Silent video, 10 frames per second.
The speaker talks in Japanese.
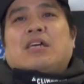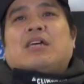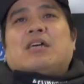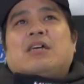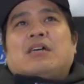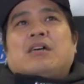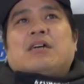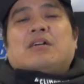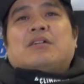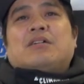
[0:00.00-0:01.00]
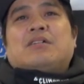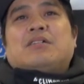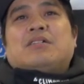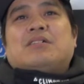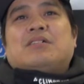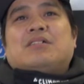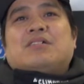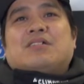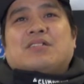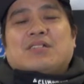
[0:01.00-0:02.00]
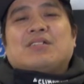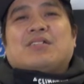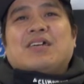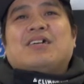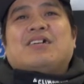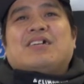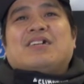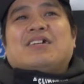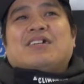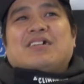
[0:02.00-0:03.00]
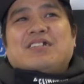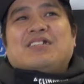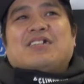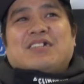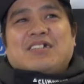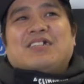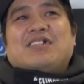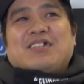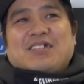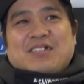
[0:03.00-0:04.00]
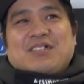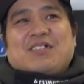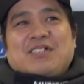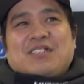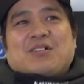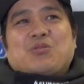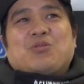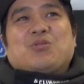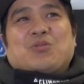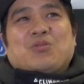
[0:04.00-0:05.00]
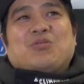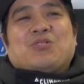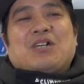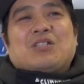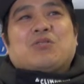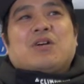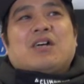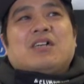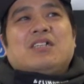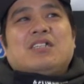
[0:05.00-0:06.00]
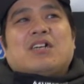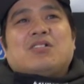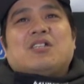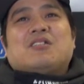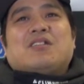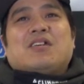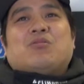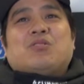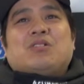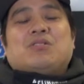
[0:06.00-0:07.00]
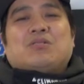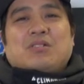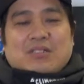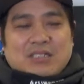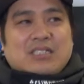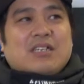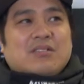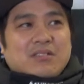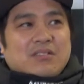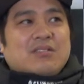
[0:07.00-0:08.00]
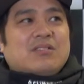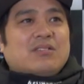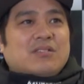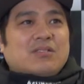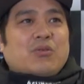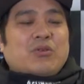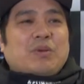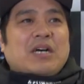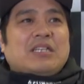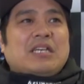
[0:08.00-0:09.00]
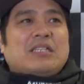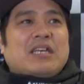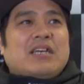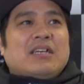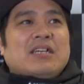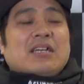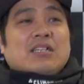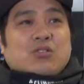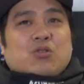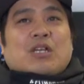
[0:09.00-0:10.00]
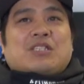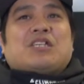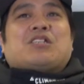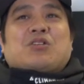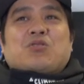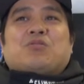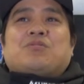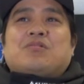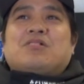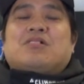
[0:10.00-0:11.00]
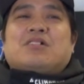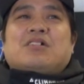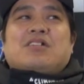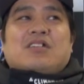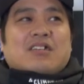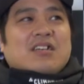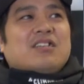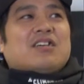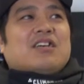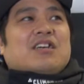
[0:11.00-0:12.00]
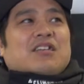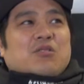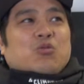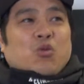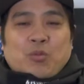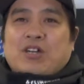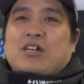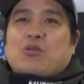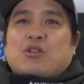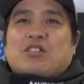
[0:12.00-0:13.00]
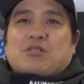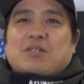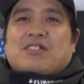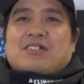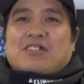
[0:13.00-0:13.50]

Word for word: なってあの吉田産業の某膝小僧、ね、坂本啓太選手ですね膝小僧と、うん、あとはイタルですね堀内選手イタルをまあ入れて、ちょっとやってたんですけど、うん1回だけの飲み会で終わってしまった